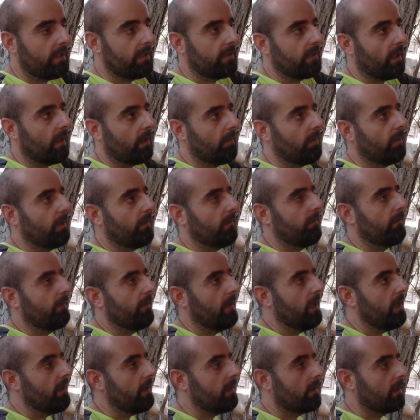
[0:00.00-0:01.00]
bir kitabe
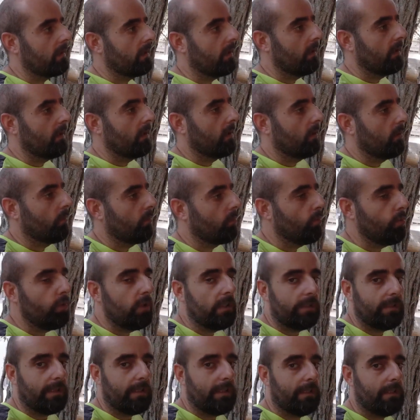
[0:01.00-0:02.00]
var. Bu
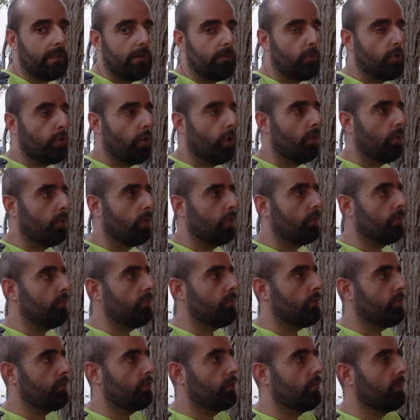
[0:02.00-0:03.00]
da sanırım şöyle
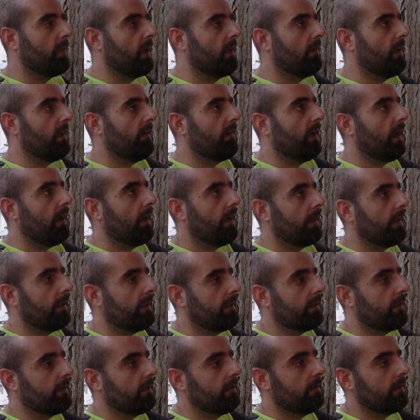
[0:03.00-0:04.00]
olmuş. Bu Mevlevi Hane
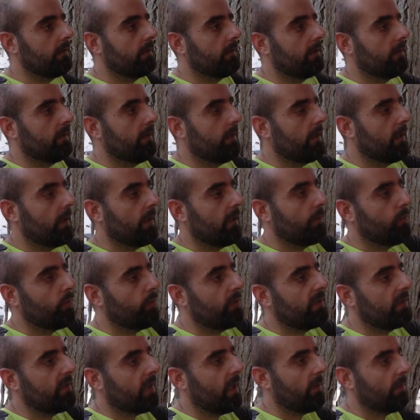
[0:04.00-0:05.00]
yıkıldığında hani
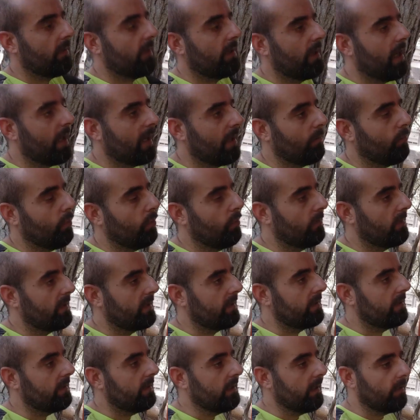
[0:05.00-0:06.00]
bu kitabe
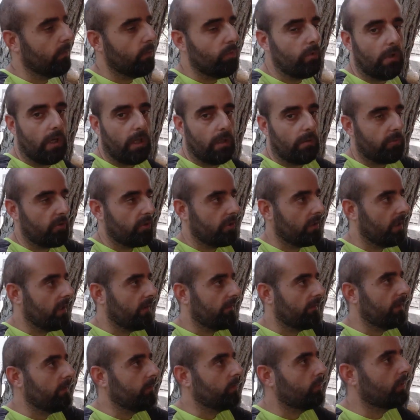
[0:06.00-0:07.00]
kaybolmasın diye bunu
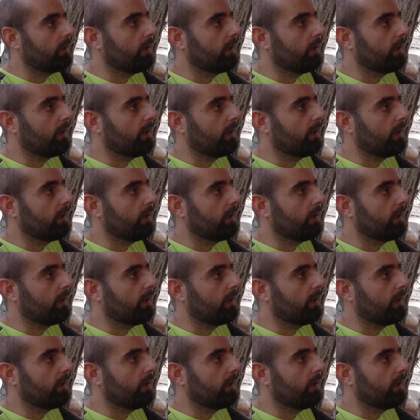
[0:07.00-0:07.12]
almışlar ve